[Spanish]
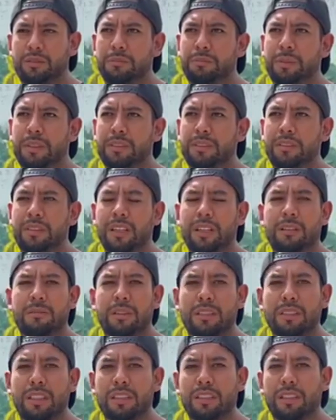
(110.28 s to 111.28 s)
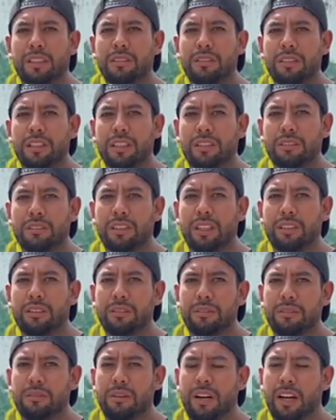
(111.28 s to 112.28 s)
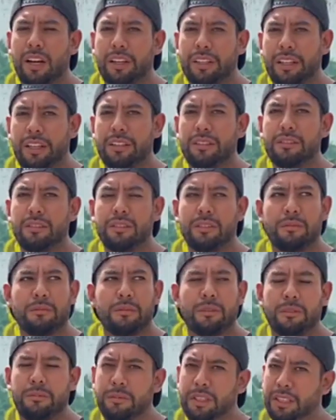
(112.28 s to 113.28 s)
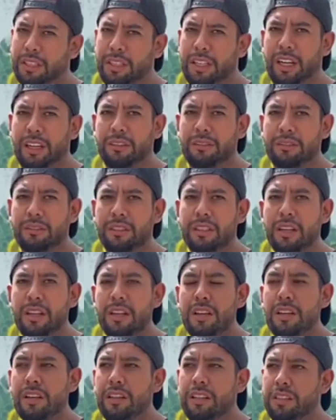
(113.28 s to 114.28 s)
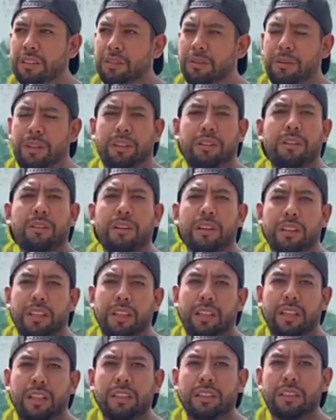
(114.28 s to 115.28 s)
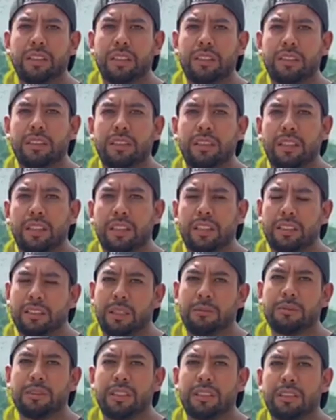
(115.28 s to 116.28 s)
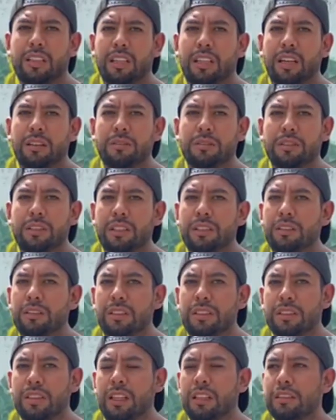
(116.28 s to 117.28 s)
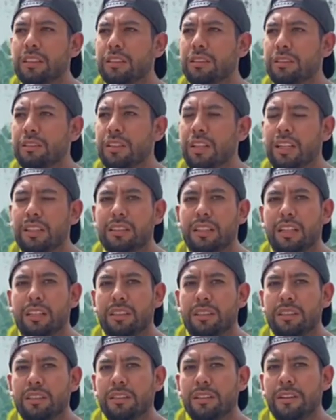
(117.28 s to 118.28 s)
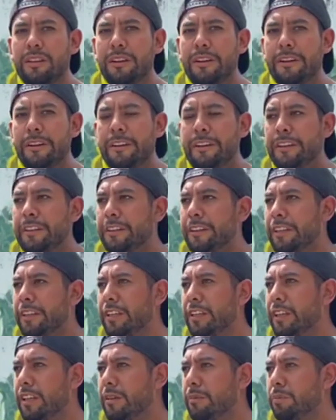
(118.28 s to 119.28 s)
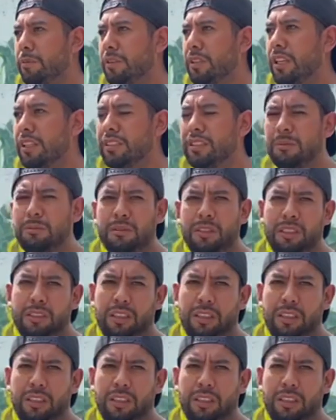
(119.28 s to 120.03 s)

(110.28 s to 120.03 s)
es un personaje bastante icónico, tanto oaxaqueño como mexicano y sobre todo aquí que es este que estamos en San Agustín, donde está el Centro de las Artes y pues le estamos